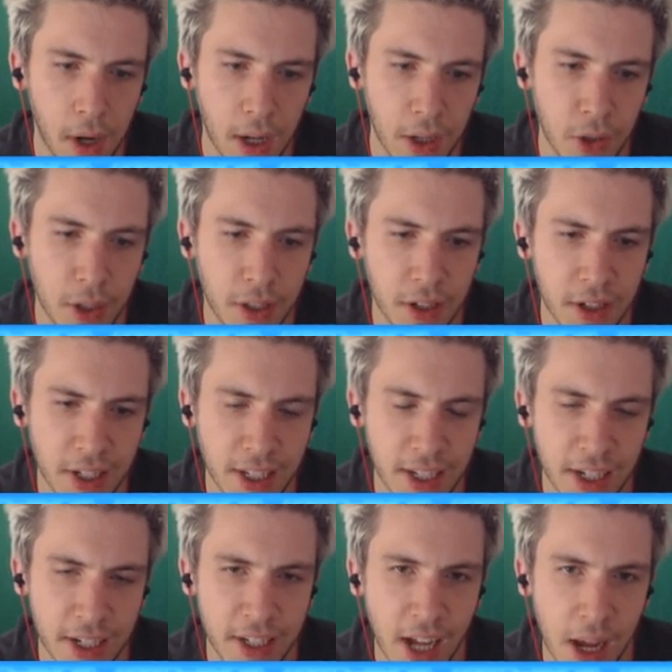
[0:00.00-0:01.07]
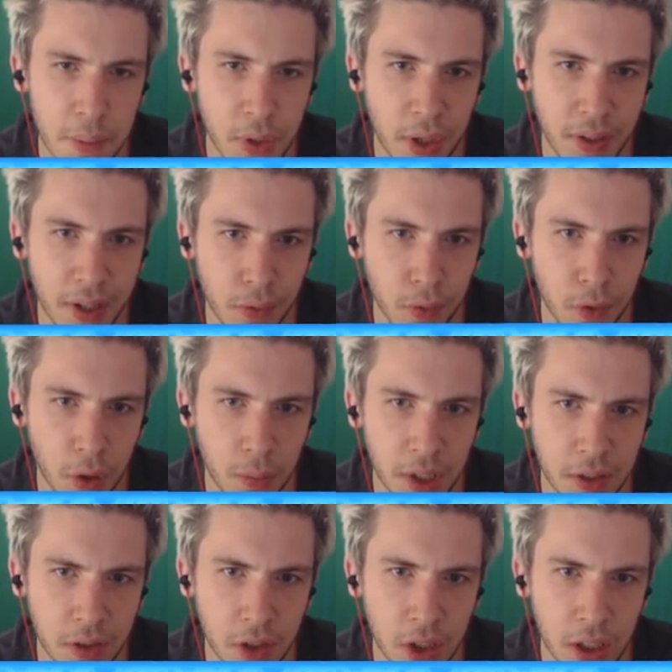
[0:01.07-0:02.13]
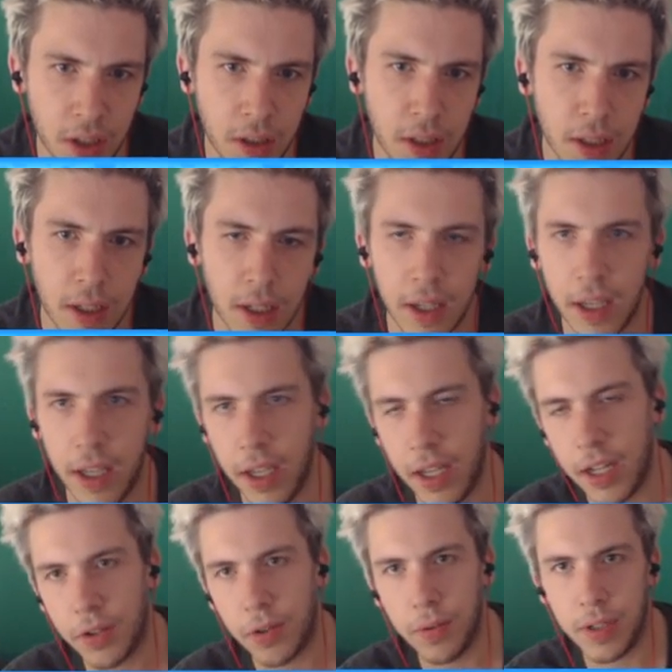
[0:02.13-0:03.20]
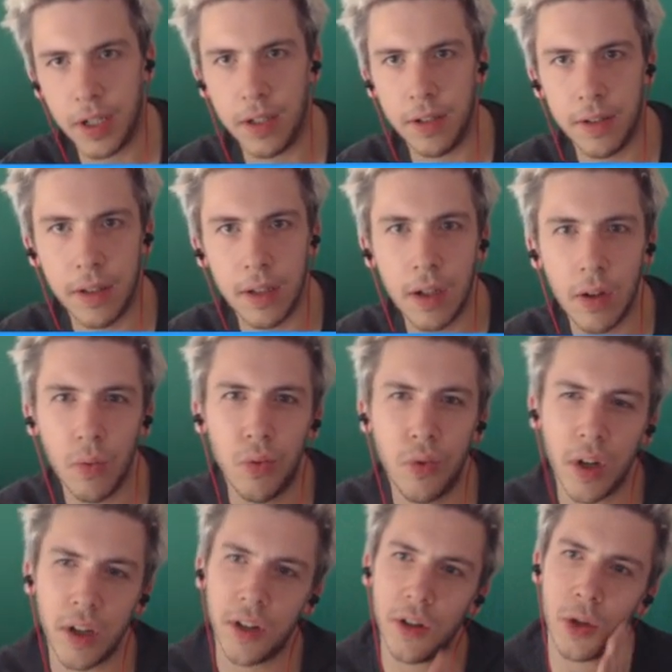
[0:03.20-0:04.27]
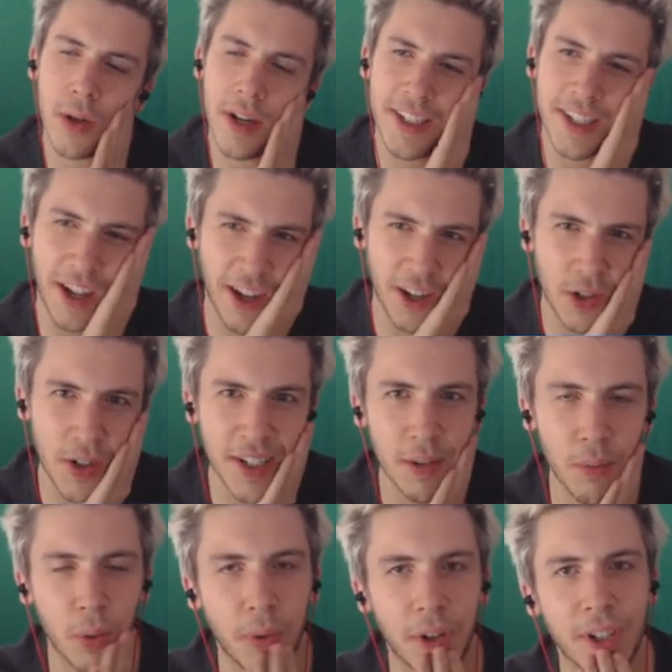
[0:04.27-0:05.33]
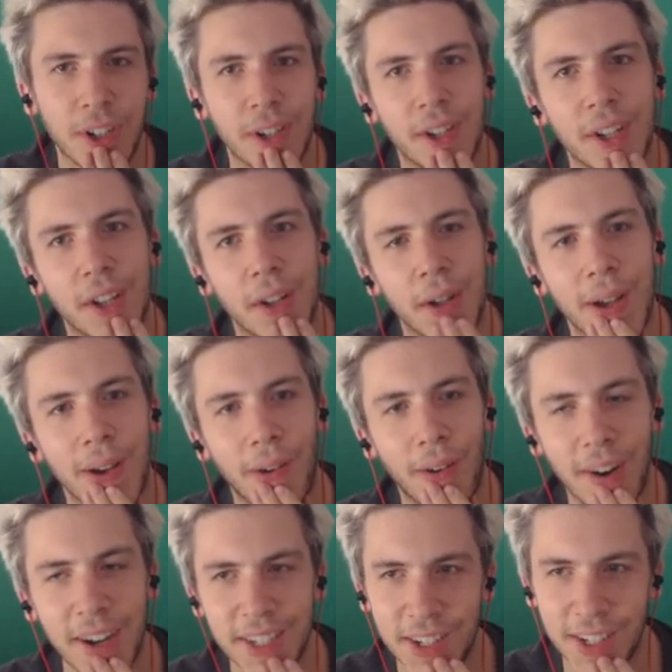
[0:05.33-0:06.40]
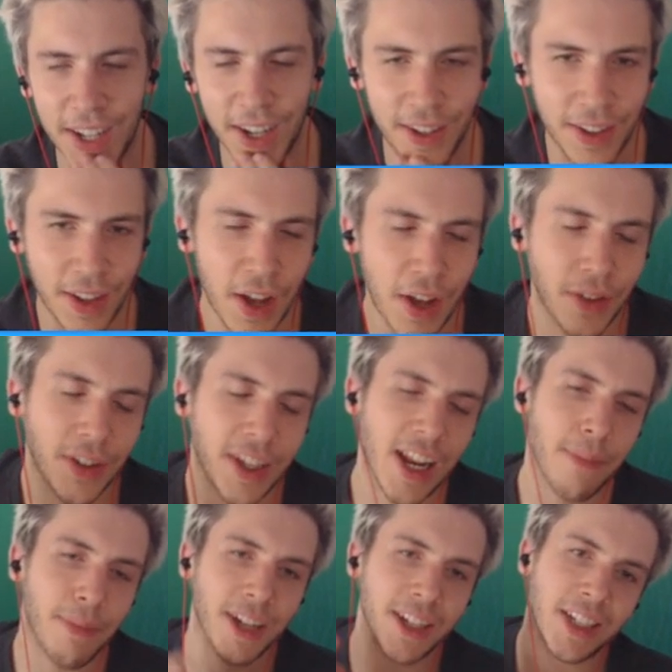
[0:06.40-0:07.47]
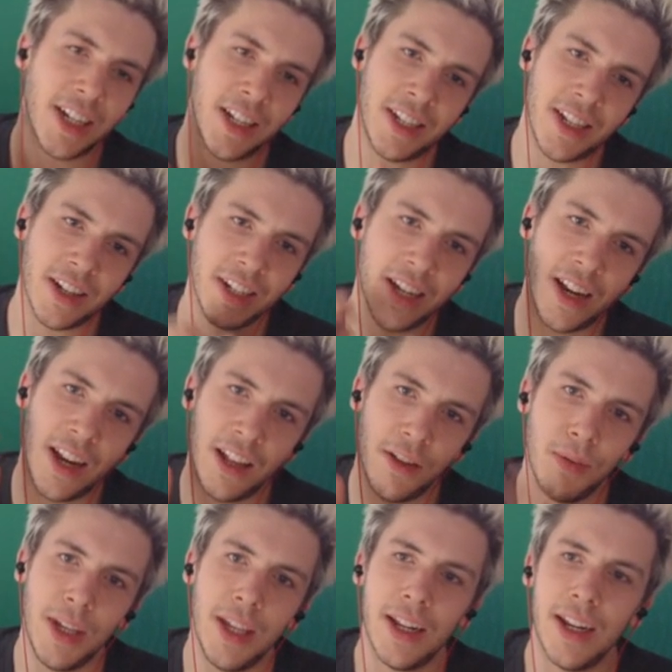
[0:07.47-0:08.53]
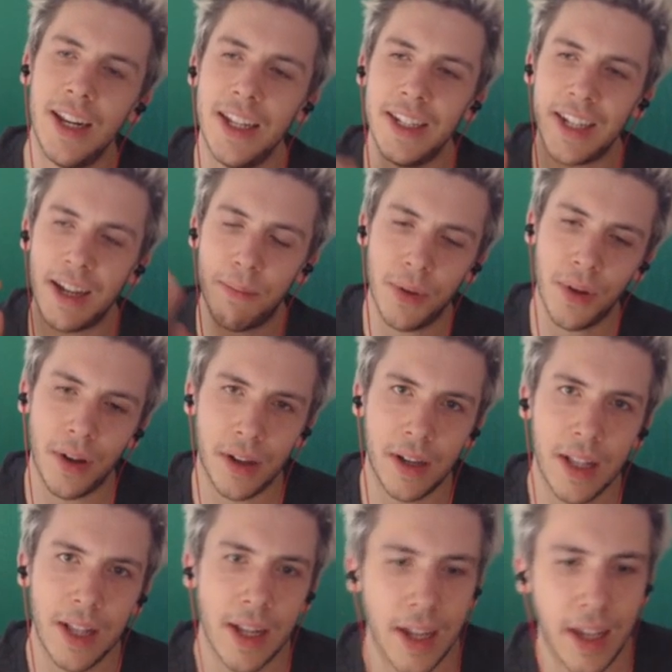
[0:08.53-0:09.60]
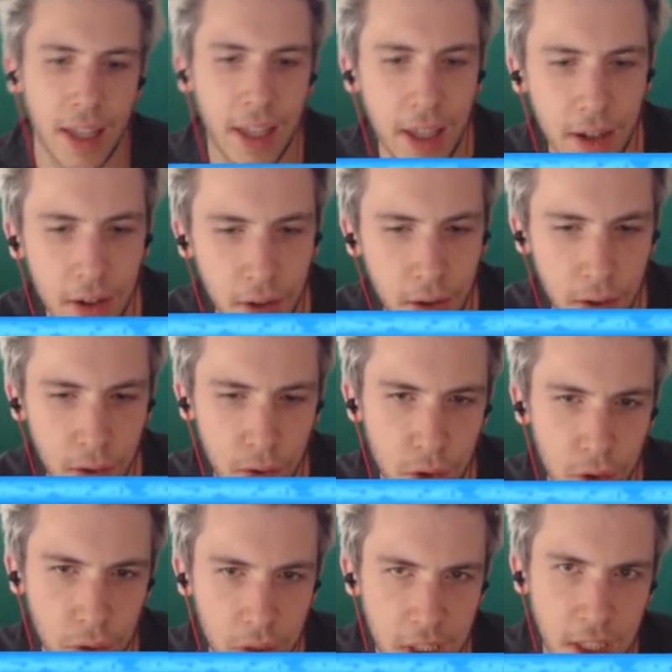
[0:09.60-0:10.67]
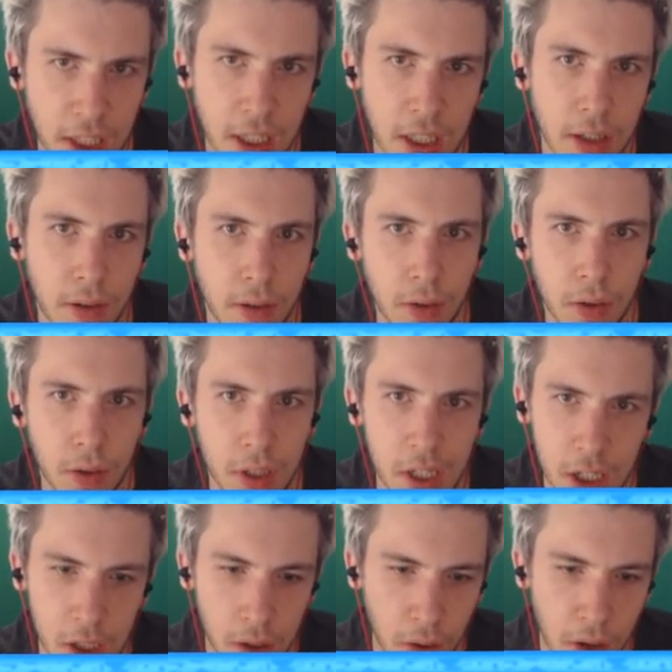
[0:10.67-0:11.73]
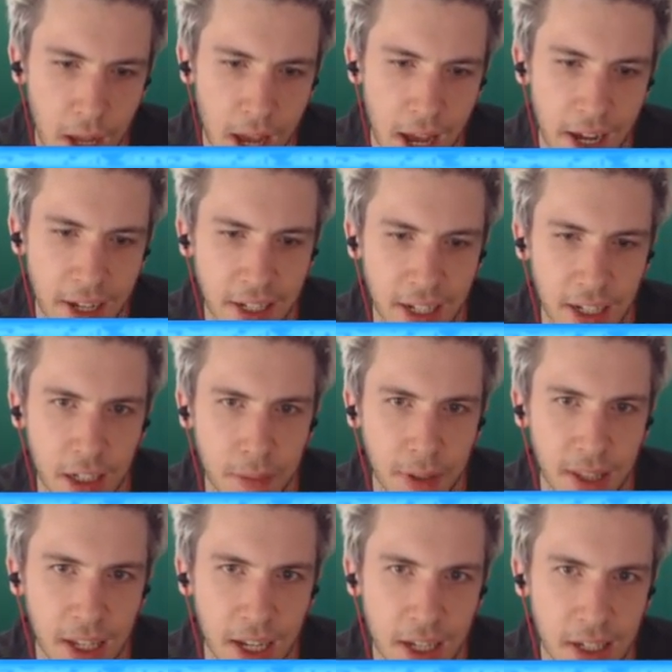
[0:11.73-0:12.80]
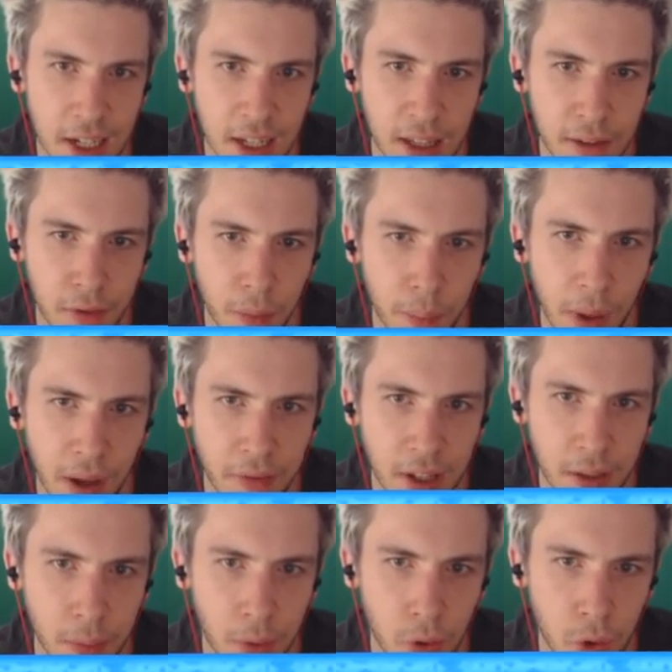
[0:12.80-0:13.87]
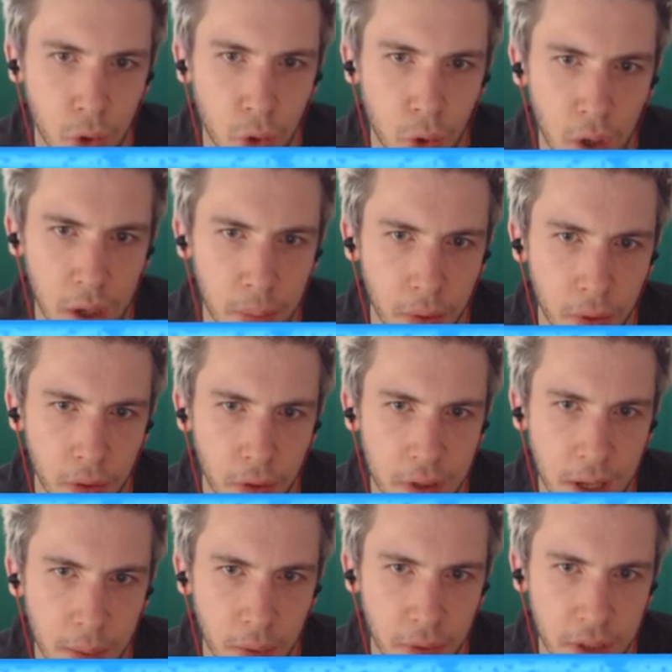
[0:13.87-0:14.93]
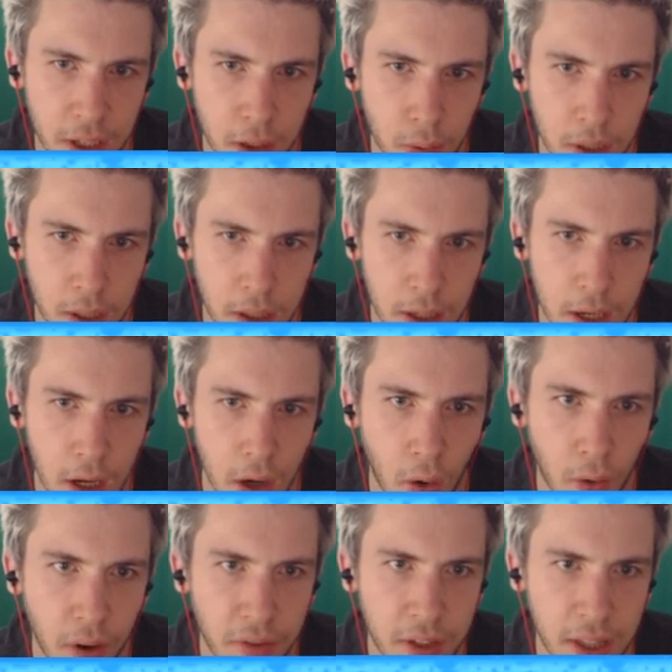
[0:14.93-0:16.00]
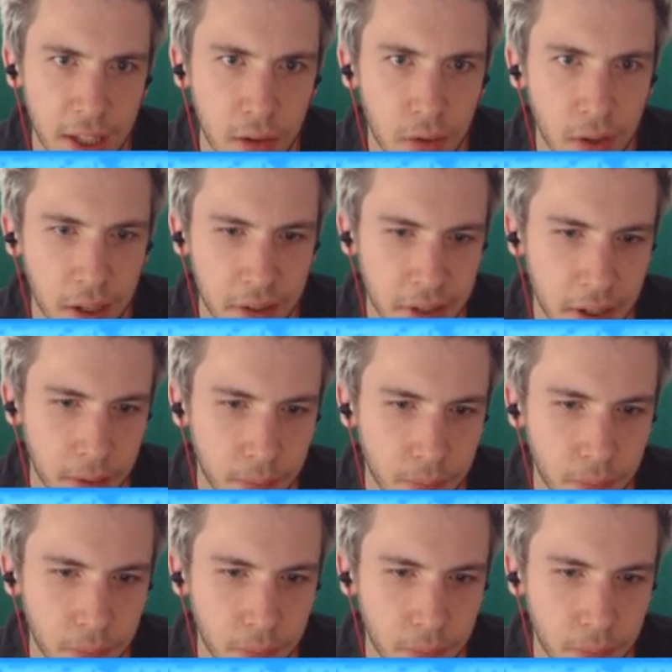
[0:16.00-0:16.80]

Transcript: J'aurais tendance à dire ça, parce que ça contre bien ce que j'ai. Et électroïde hein. Ou quoi que je vais laisser, je laisse laisser beau pêche. On va voir ce que ça donne. Donc il a la princesse, sorcière de la nuit, les sapeurs et euh, le gentil euh, gentil géant. Est-ce qu'un esprit de glace les défend parfaitement J'aurais pendant à penser que oui. On va vite découvrir ça.